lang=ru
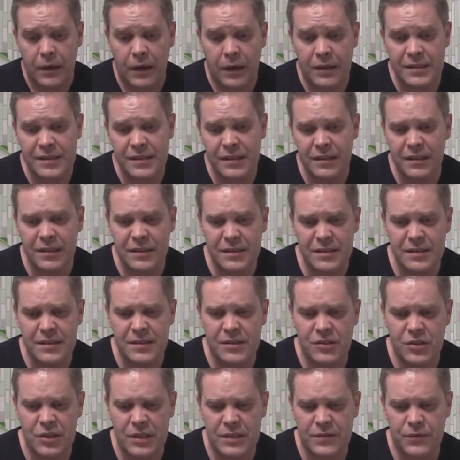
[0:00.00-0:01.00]
А делается
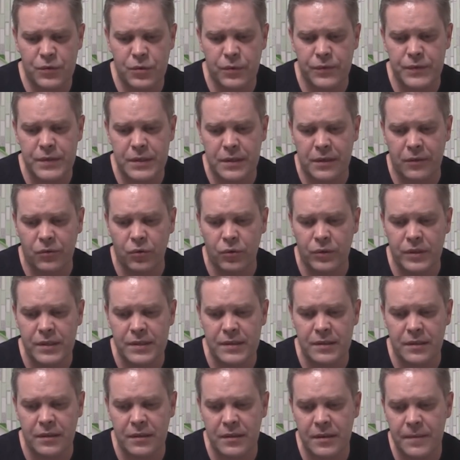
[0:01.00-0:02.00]
сейчас все все равно на
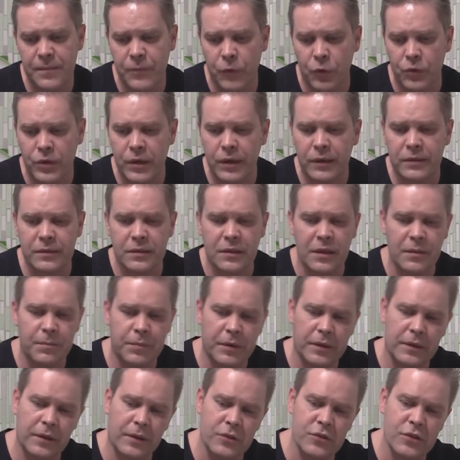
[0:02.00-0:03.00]
зерне, но некоторые
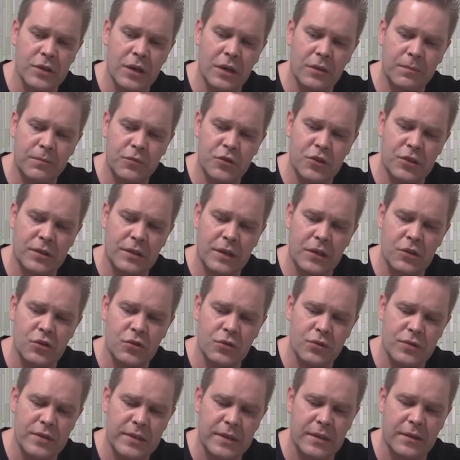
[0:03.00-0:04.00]
продолжают считать,
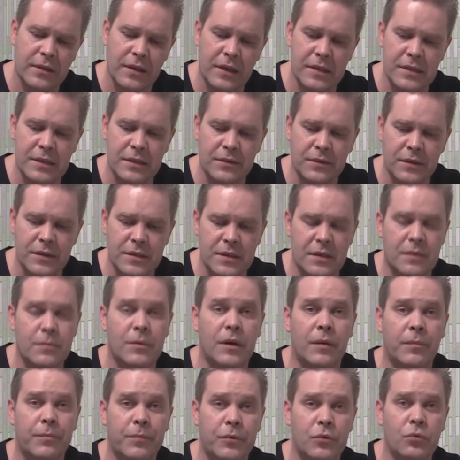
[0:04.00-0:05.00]
что из китайского
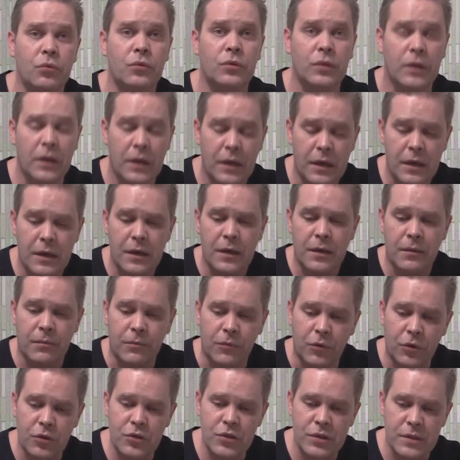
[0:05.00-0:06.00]
дерьма пьют,
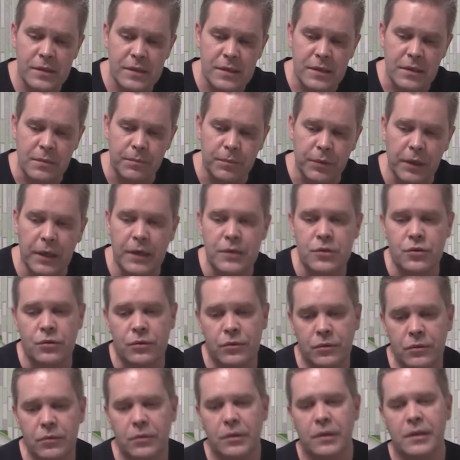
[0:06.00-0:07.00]
морщатся и
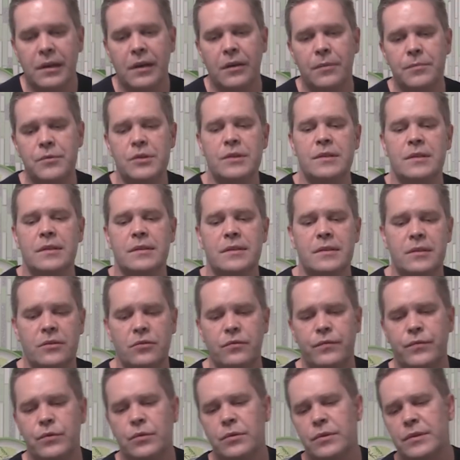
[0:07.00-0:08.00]
плачут. Но я вам честно
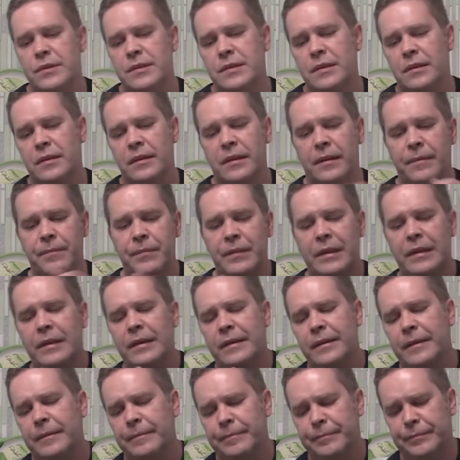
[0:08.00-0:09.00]
скажу, все из зерна.
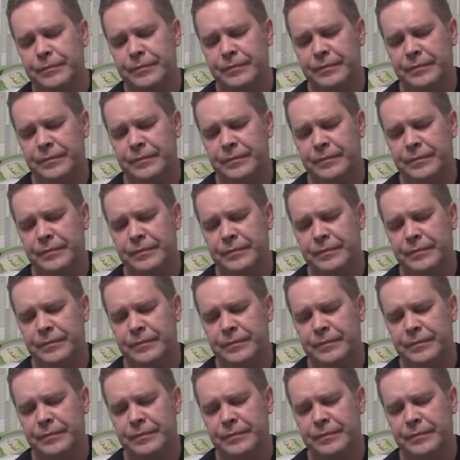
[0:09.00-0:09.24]
Ладно.